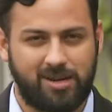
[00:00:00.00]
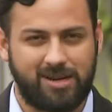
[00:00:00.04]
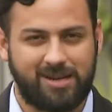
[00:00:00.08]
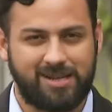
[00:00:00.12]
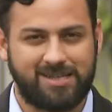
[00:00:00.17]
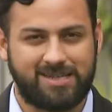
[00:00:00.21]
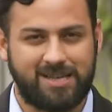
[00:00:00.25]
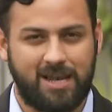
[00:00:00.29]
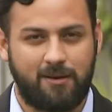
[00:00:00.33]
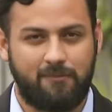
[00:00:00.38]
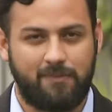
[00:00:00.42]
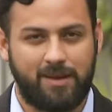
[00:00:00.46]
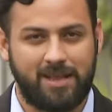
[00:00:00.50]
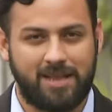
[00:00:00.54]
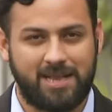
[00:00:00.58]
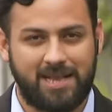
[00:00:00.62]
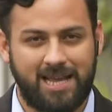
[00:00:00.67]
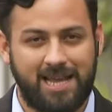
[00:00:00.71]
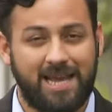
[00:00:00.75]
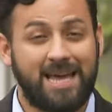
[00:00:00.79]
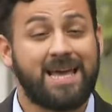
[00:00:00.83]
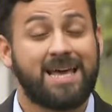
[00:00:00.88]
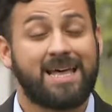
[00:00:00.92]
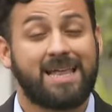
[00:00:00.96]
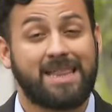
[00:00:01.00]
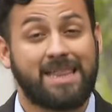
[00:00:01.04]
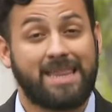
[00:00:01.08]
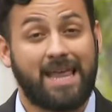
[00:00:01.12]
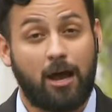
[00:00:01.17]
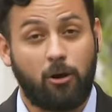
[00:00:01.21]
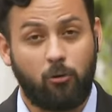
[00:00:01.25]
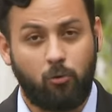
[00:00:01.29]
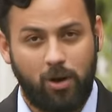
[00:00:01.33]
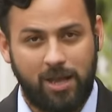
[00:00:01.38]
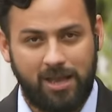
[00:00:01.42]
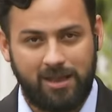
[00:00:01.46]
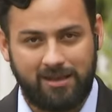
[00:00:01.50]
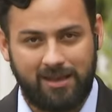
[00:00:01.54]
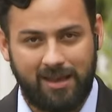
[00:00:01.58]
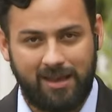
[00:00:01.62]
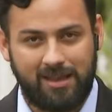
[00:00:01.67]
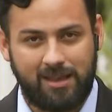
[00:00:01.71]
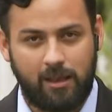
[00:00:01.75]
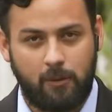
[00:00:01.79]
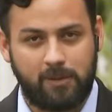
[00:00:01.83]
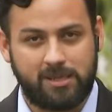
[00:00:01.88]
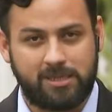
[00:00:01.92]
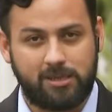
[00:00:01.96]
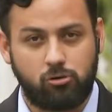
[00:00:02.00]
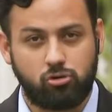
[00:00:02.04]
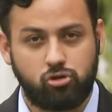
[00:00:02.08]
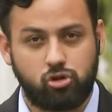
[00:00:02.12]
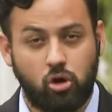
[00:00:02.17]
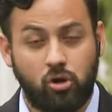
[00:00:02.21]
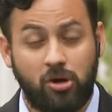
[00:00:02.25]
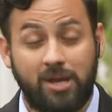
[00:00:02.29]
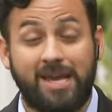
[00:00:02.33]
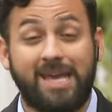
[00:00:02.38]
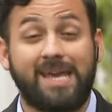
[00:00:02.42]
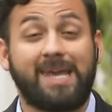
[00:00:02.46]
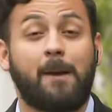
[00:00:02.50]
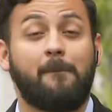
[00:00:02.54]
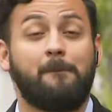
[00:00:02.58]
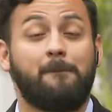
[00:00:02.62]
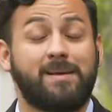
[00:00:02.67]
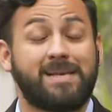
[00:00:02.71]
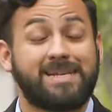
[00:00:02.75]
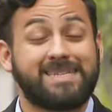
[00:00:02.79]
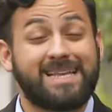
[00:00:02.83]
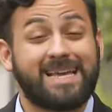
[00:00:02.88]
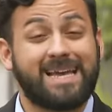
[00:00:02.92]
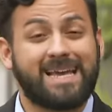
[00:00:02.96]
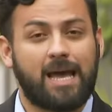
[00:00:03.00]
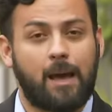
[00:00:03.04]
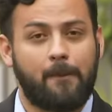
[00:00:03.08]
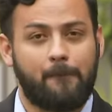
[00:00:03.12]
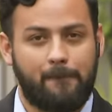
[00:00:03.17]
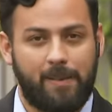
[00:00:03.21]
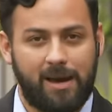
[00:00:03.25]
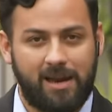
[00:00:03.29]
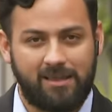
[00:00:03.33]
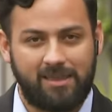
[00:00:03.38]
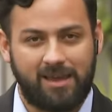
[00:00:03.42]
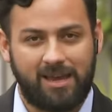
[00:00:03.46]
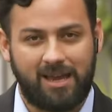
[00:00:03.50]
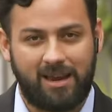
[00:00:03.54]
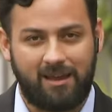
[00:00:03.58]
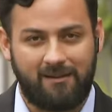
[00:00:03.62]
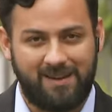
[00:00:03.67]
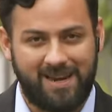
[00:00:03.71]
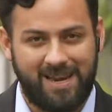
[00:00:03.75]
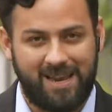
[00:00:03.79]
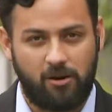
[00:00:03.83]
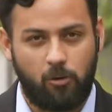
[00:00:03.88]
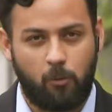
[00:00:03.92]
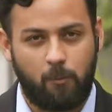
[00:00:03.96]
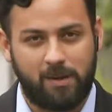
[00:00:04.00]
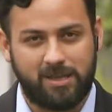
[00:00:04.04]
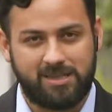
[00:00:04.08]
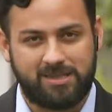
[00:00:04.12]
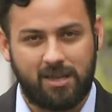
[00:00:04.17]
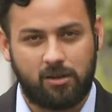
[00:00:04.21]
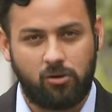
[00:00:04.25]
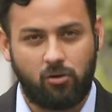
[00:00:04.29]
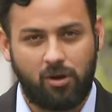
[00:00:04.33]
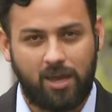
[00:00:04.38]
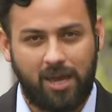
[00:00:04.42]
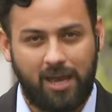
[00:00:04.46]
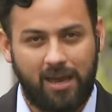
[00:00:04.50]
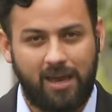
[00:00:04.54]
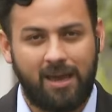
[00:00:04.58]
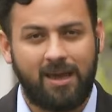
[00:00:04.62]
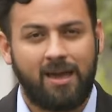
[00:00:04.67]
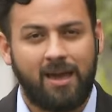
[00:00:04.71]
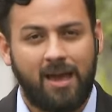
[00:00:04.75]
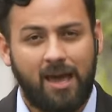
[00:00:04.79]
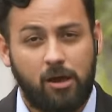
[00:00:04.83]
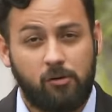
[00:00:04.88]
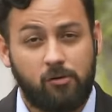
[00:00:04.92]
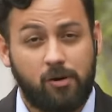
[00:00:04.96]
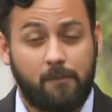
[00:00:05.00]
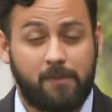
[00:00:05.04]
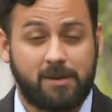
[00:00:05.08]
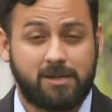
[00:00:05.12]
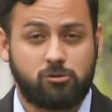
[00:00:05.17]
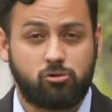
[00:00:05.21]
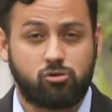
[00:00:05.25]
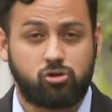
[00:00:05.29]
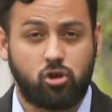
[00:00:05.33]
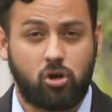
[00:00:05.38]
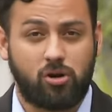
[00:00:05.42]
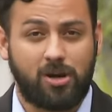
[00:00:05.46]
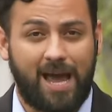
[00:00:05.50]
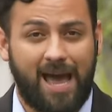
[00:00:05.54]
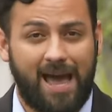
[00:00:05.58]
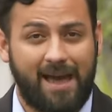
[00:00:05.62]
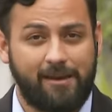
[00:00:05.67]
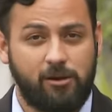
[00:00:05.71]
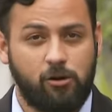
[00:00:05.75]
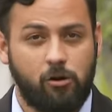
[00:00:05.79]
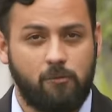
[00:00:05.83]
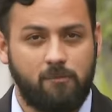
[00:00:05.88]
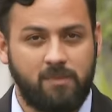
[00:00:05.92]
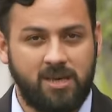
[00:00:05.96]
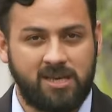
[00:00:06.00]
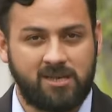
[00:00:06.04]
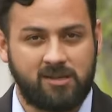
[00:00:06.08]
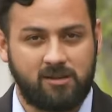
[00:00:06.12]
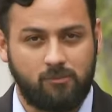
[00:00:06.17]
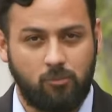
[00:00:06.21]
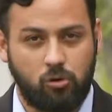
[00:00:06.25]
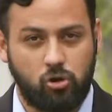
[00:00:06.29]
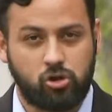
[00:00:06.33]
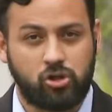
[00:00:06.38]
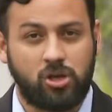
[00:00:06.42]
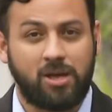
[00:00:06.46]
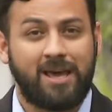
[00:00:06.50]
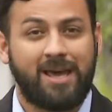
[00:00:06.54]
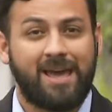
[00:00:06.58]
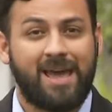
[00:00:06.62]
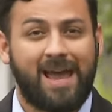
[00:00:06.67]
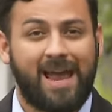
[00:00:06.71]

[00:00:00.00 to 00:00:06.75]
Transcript: inicialmente da cuenta de esta persecución y empieza a escapar de carabineros pensando que era una persecución a ellos mismos.